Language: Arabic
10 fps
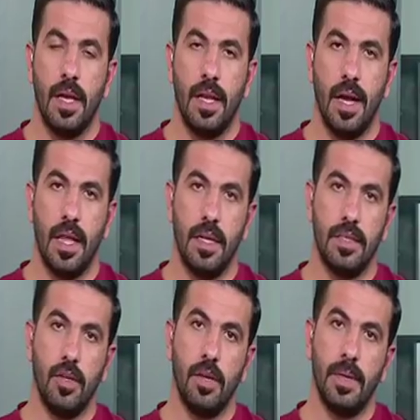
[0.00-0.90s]
لهذا
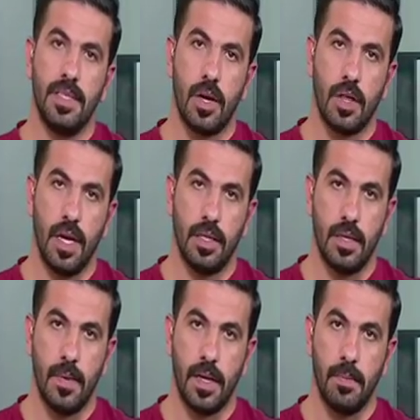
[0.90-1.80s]
انت اليوم ما تاخذ هاي
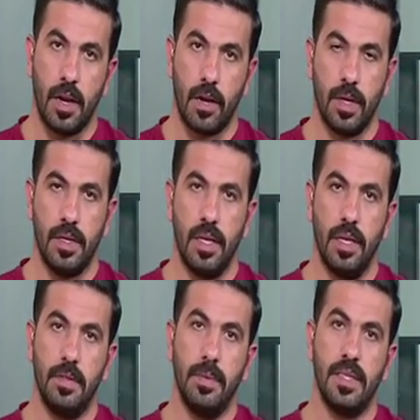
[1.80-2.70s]
التمارين مره واحده
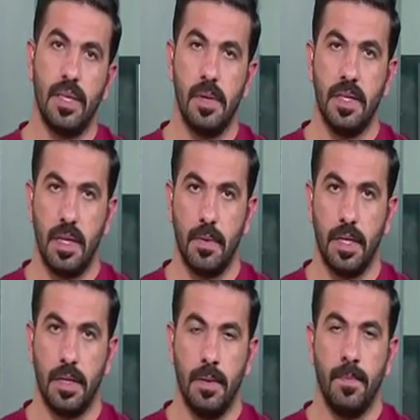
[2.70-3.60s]
ابدي بها تمرين
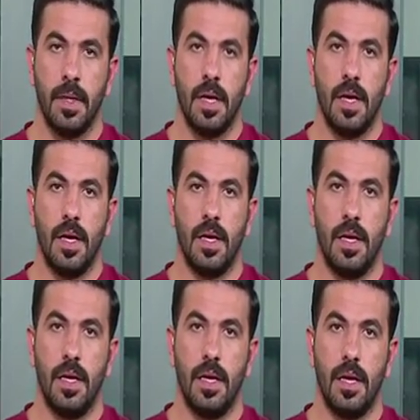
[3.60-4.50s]
تمرين
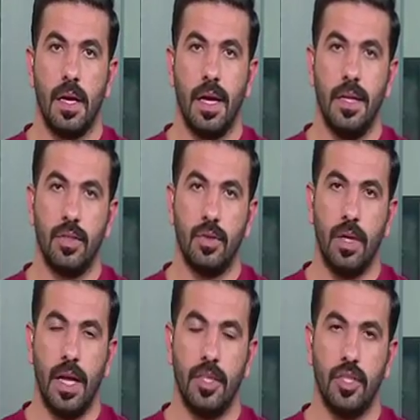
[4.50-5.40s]
آه، خلي
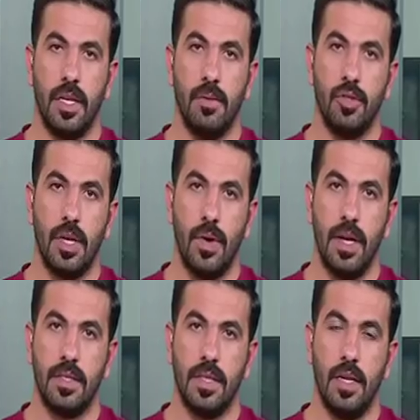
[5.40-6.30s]
تكون على شكل
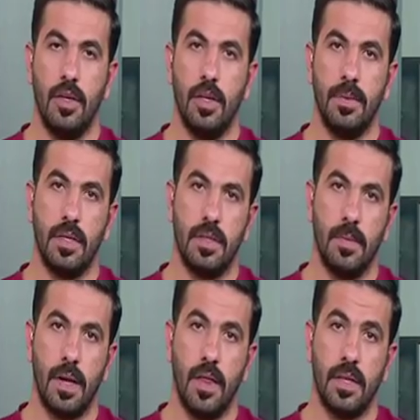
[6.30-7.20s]
متوازي يعني اليوم انت
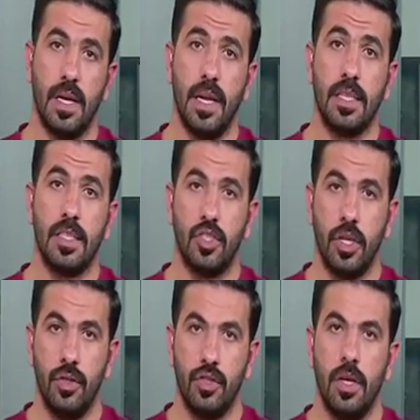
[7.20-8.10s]
تتمرن اذا صار عندك
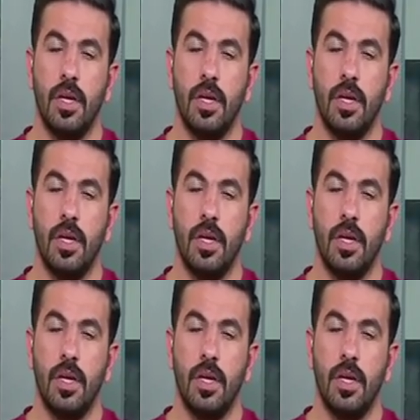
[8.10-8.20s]
تشنج